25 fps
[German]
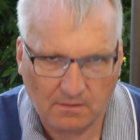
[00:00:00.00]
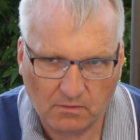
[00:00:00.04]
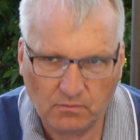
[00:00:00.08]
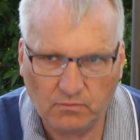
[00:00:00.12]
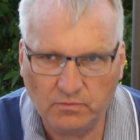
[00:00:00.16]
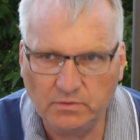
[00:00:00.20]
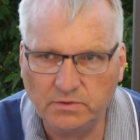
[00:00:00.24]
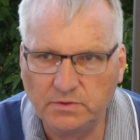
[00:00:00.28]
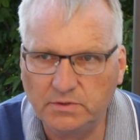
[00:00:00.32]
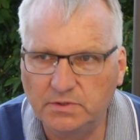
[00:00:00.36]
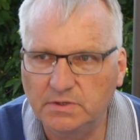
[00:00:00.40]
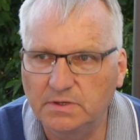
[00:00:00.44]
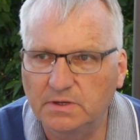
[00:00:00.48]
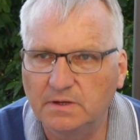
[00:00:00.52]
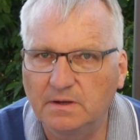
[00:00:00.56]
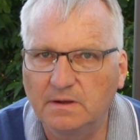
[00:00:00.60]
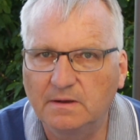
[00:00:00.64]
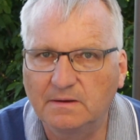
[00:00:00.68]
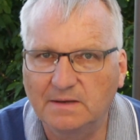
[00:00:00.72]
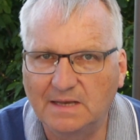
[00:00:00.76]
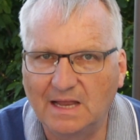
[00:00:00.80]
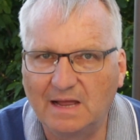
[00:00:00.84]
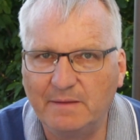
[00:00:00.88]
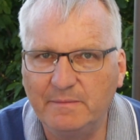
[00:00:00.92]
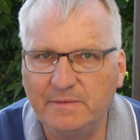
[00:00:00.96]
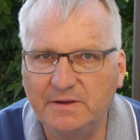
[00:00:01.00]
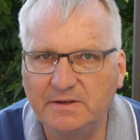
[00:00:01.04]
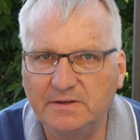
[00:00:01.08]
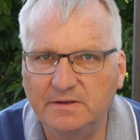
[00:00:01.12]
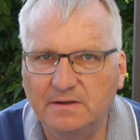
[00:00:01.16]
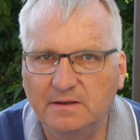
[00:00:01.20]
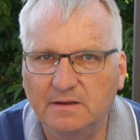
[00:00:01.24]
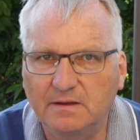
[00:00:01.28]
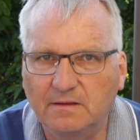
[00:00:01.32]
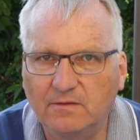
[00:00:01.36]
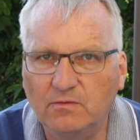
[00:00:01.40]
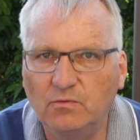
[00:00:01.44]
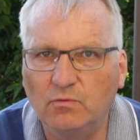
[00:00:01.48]
und damit
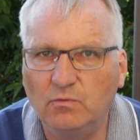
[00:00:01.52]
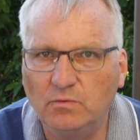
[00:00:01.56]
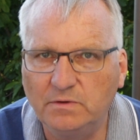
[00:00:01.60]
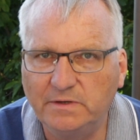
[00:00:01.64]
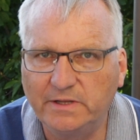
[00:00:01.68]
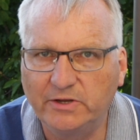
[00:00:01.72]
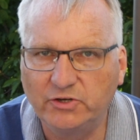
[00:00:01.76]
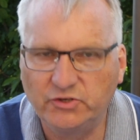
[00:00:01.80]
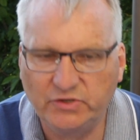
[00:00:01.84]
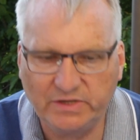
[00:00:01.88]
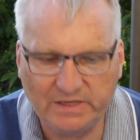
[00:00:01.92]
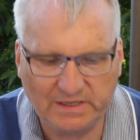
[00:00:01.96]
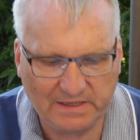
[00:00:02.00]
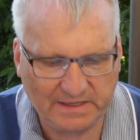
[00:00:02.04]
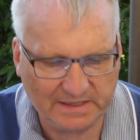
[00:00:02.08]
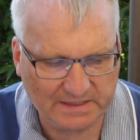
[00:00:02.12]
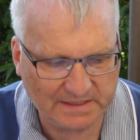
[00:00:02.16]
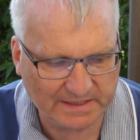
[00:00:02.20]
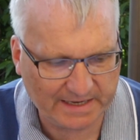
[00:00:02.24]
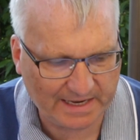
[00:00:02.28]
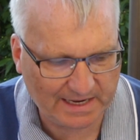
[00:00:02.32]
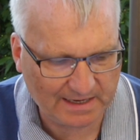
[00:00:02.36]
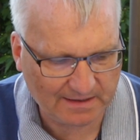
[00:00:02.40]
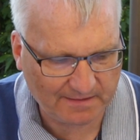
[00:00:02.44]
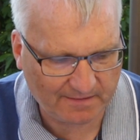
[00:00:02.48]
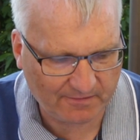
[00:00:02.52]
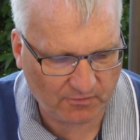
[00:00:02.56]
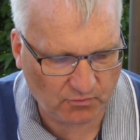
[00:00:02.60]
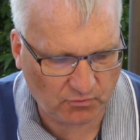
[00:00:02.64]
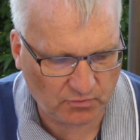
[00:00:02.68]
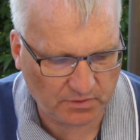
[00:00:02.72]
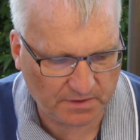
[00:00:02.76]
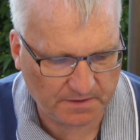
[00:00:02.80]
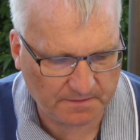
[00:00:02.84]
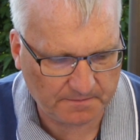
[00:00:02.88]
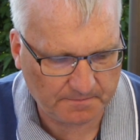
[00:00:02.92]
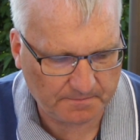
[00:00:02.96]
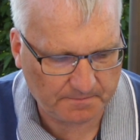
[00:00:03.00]
zu unterschiedlichen
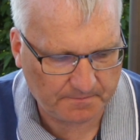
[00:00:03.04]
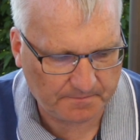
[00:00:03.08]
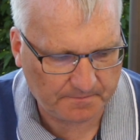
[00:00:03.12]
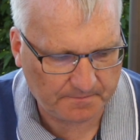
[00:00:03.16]
Reaktionen.